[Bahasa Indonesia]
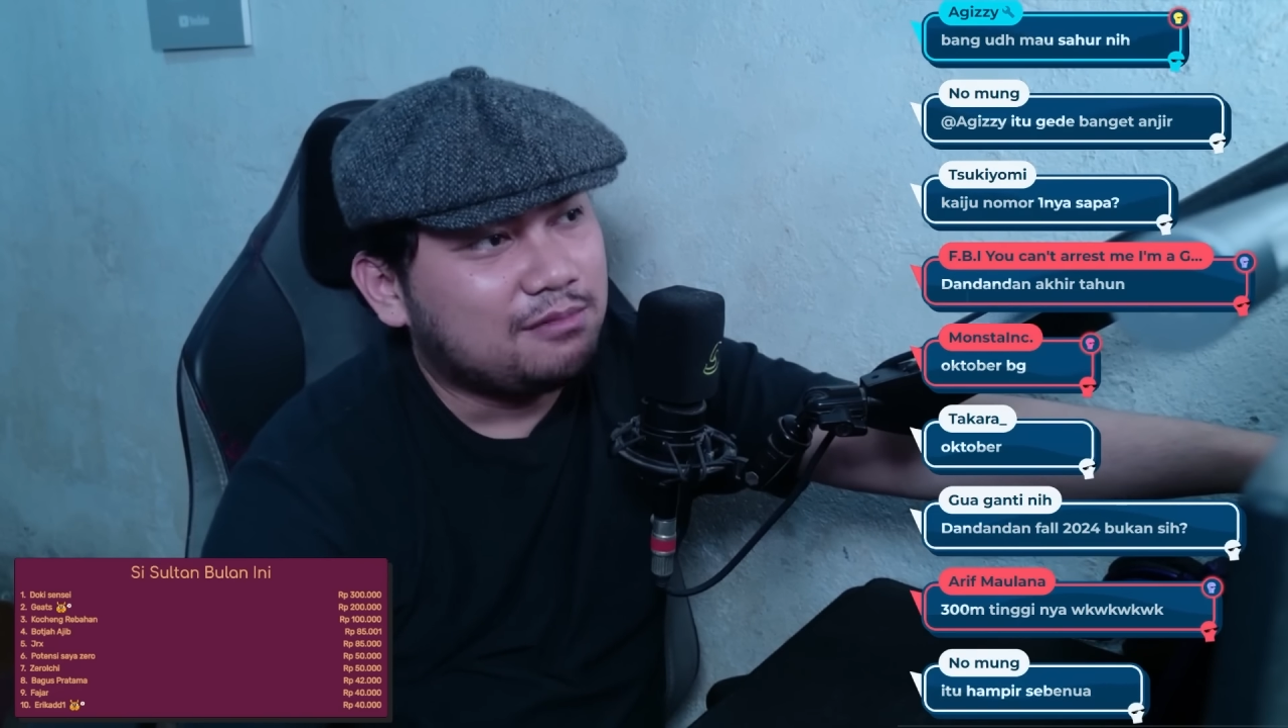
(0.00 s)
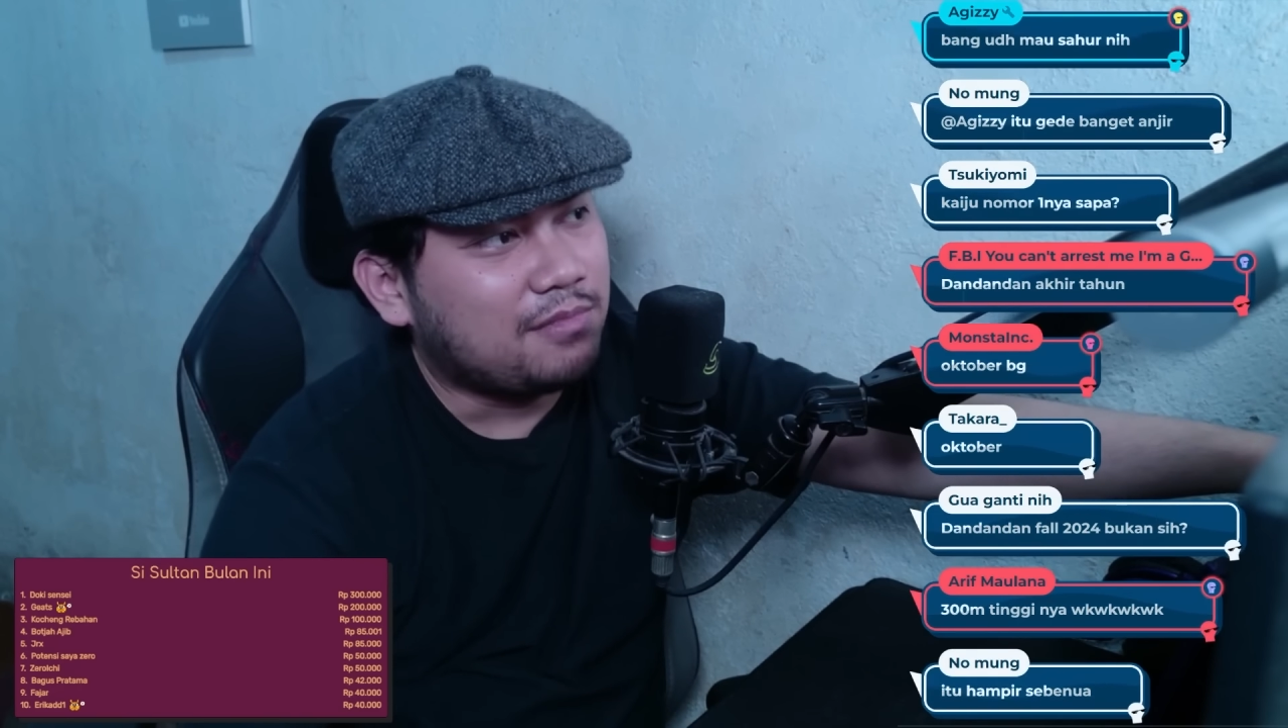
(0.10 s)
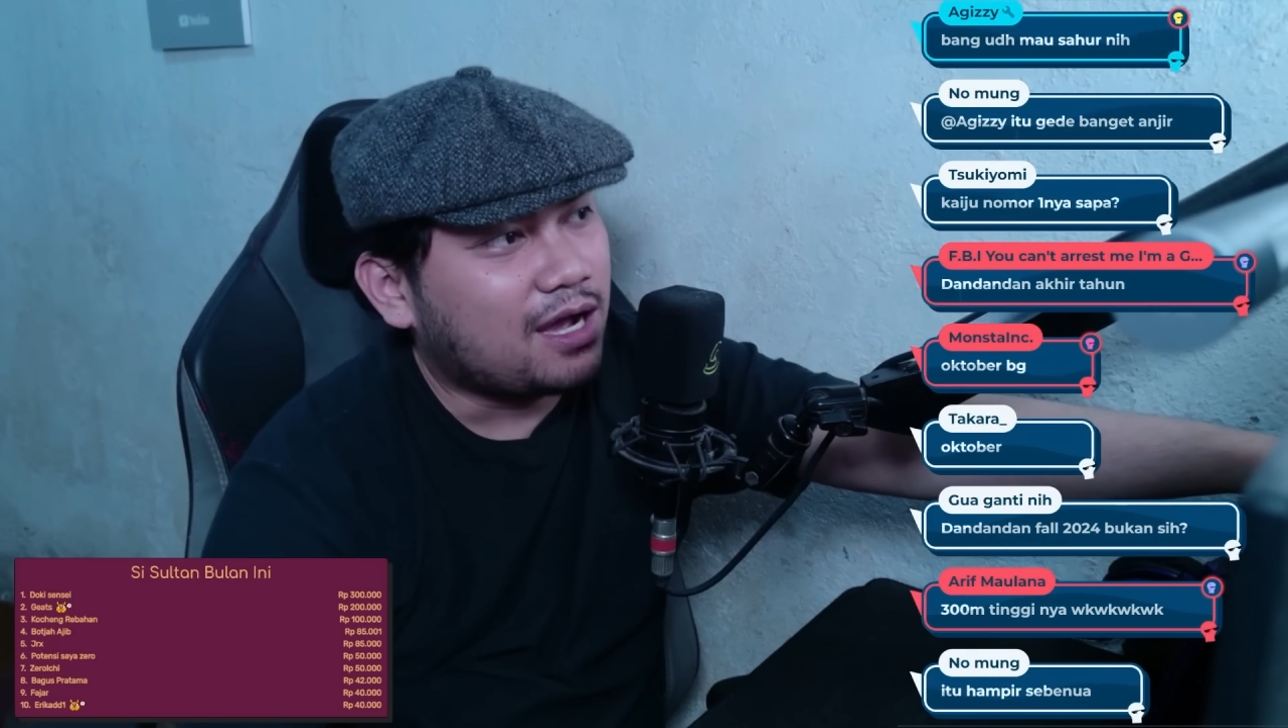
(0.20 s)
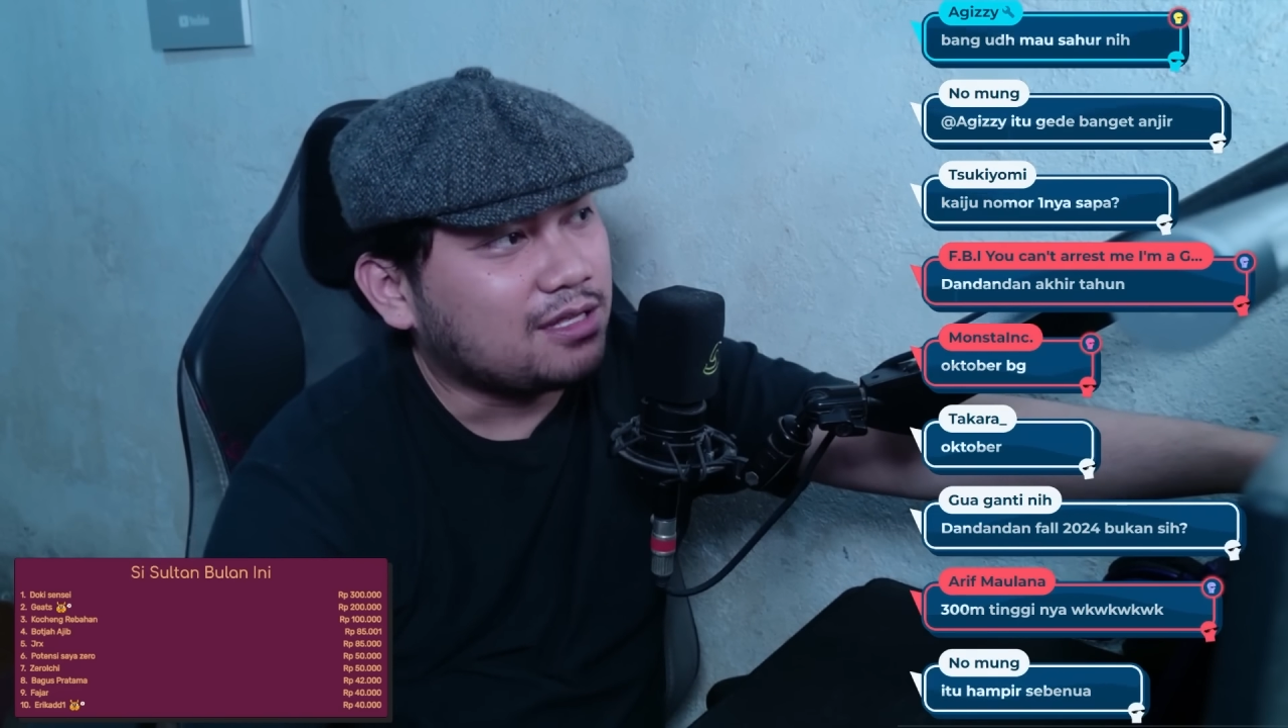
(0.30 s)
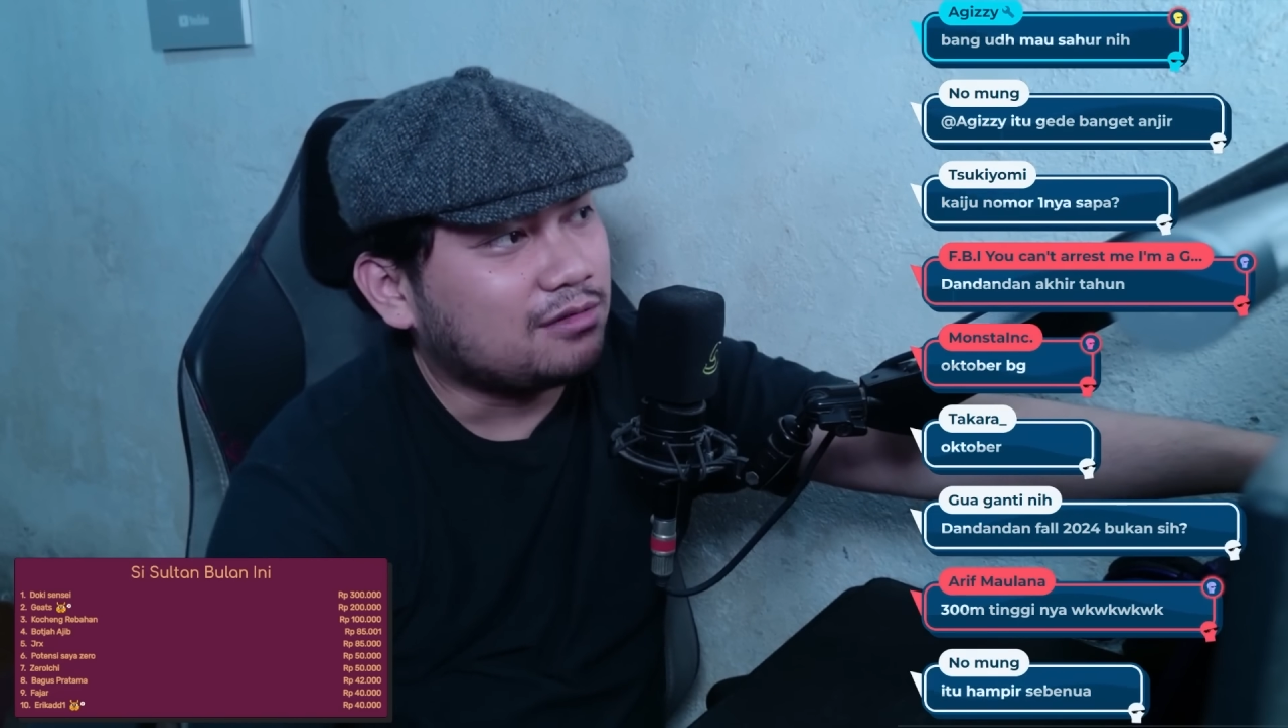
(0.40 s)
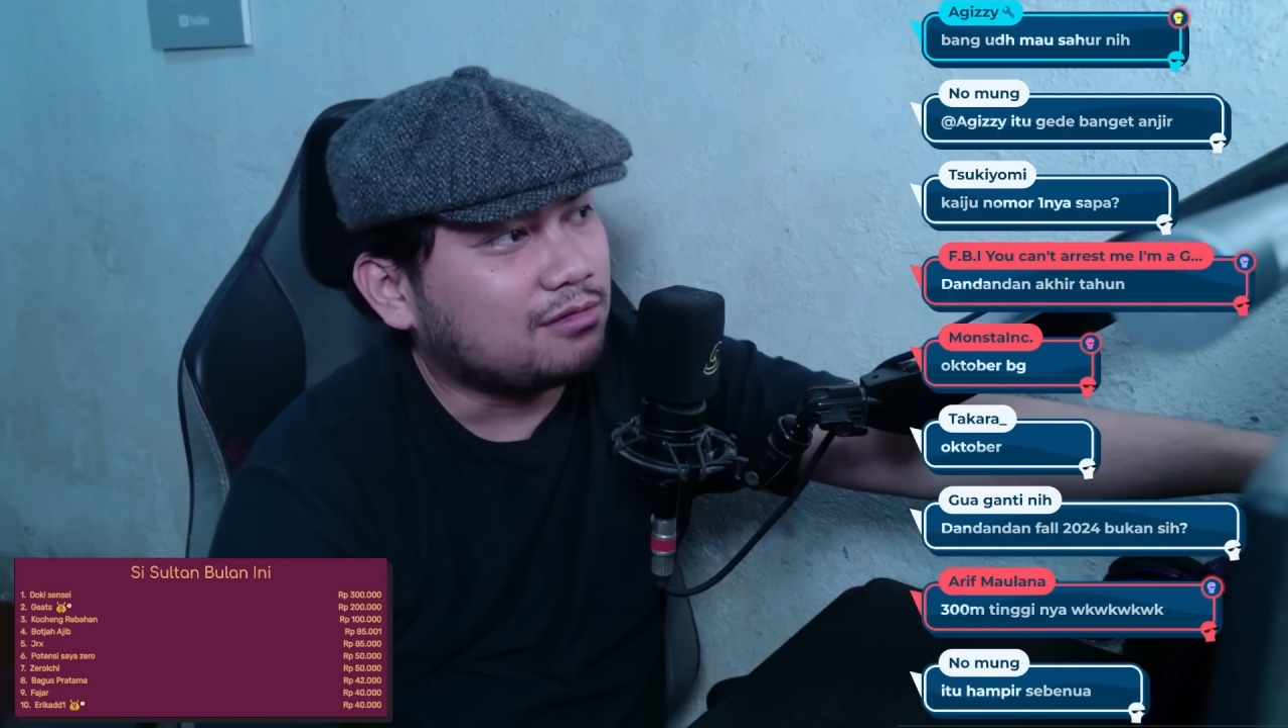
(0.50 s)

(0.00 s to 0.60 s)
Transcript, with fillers: manganya tuh